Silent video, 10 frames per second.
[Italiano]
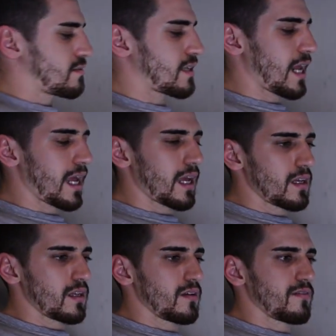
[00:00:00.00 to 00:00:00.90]

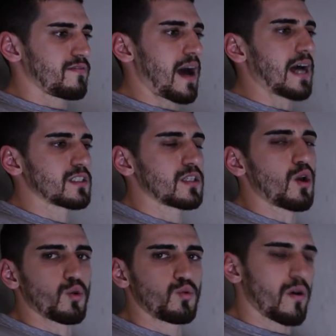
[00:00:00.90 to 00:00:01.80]
tre fasi
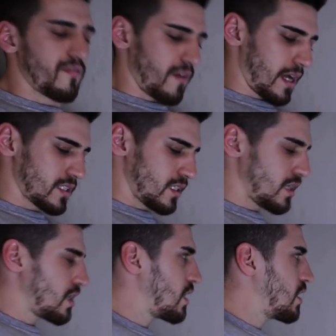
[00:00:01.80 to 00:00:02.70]
o due
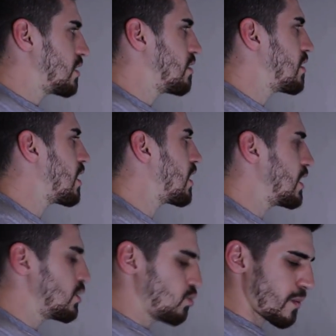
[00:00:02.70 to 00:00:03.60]
fasi.
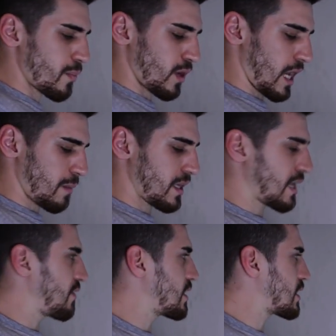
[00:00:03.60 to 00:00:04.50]
Nei due programmi
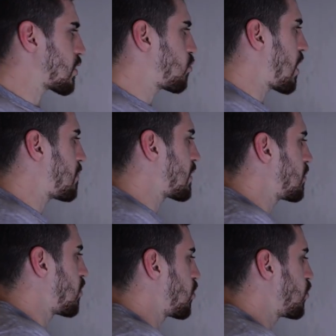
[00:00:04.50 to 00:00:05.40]
che vedete qua,
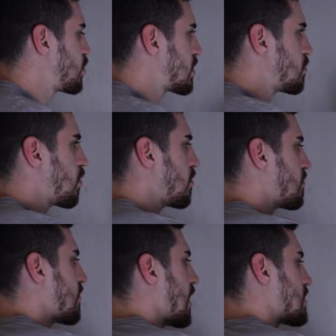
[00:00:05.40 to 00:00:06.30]
primo e ultimo,
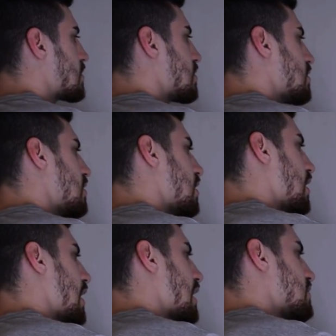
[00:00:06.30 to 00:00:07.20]
FAT
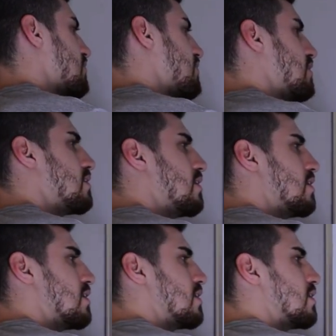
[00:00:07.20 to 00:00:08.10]
e
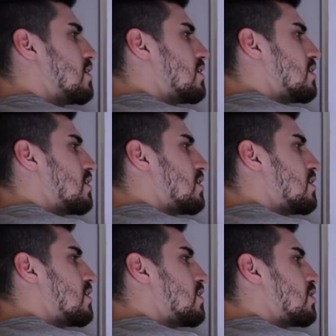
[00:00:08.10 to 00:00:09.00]
Hatfield,
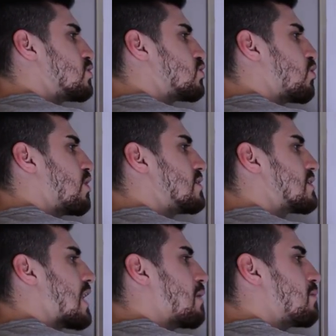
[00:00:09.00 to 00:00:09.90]
sono
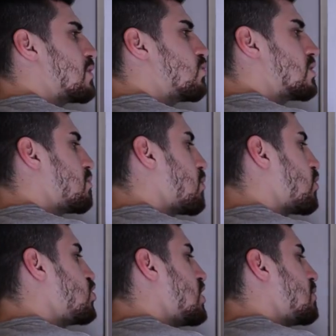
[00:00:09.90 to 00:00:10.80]
entrambi due
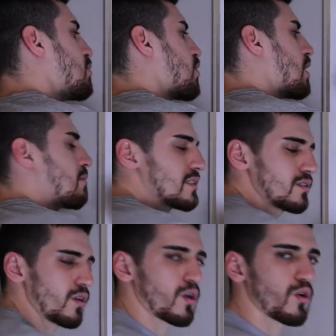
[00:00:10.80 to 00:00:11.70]
tipologie di
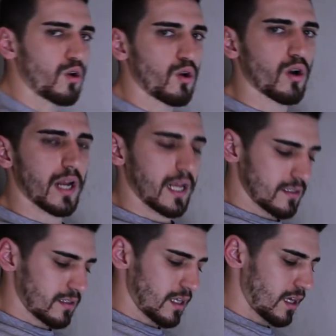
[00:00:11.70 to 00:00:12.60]
programmazione
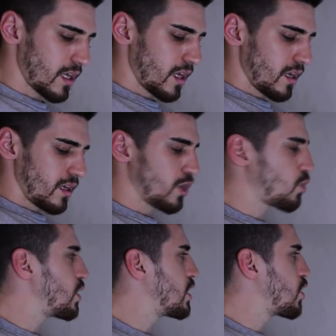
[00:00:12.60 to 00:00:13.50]
concorrente in
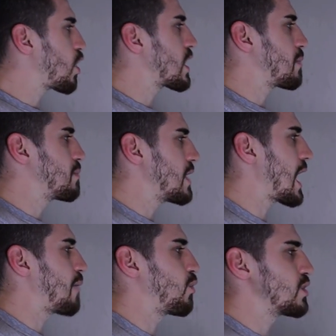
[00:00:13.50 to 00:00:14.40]
cui noi
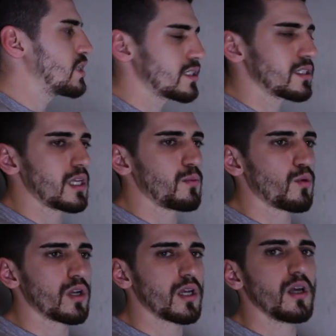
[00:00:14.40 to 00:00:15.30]
abbiamo gli
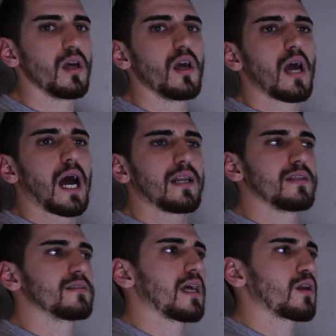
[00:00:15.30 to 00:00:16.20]
stimoli
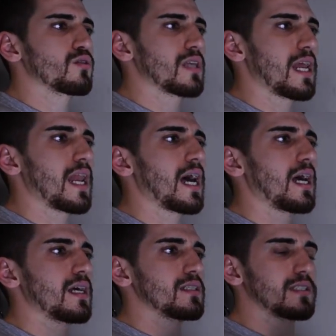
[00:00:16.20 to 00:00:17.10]
all'interno
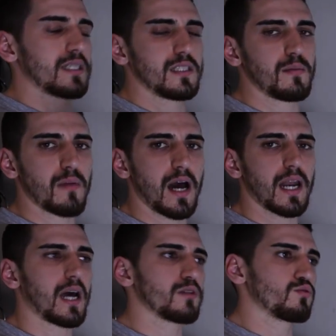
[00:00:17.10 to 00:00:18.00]
della
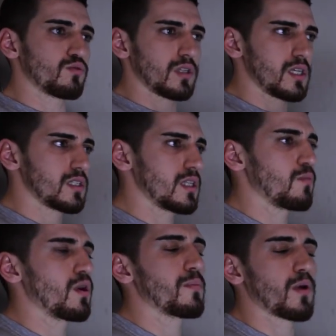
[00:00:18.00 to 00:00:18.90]
settimana, tutti gli
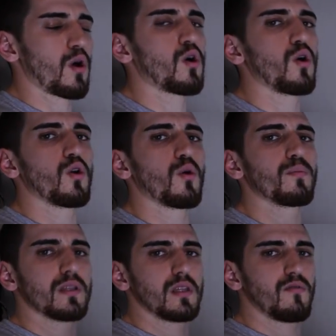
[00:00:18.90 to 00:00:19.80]
stimoli però con
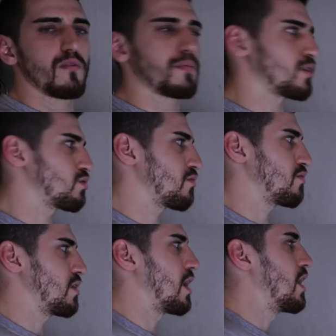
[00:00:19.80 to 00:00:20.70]
l'obiettivo
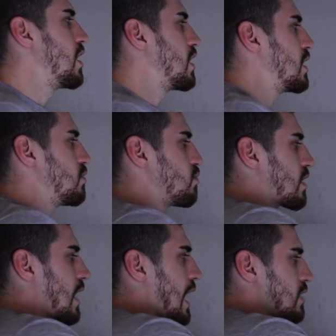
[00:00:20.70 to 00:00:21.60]
ipertrofia. In
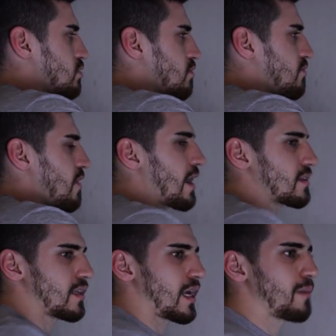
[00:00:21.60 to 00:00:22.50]
un caso
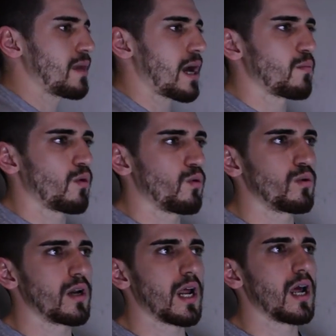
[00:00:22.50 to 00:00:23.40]
fa, abbiamo
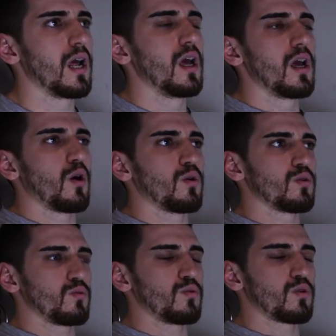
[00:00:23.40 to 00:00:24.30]
un,
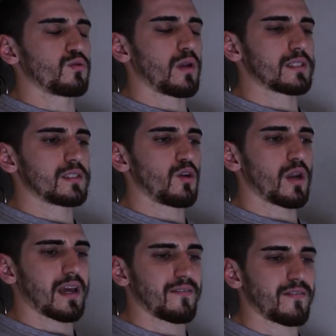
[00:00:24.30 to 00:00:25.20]

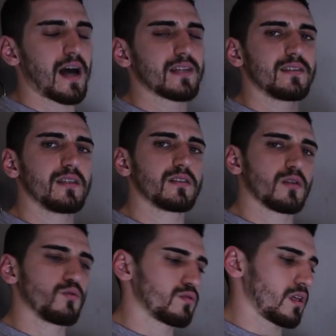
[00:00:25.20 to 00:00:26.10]
un'ondulazione che va di
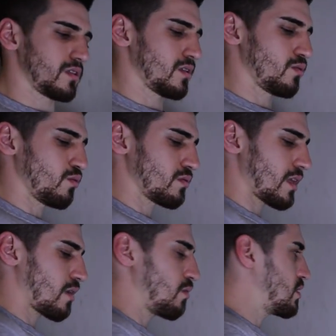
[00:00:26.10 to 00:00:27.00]
seduta in
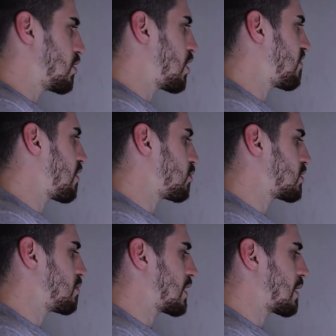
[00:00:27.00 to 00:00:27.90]
seduta, quindi noi avremo
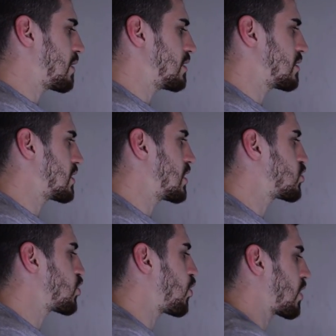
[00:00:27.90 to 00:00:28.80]
tipicamente dei
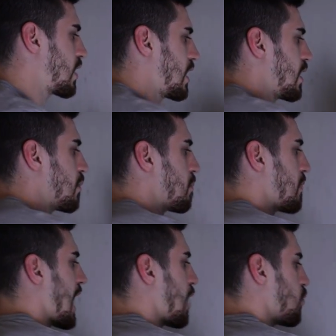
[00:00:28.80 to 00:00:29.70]
giorni
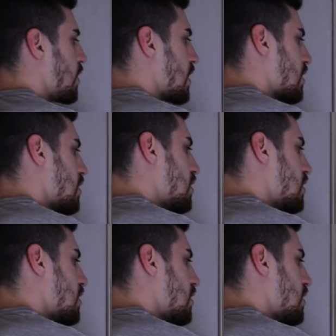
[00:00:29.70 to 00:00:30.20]
power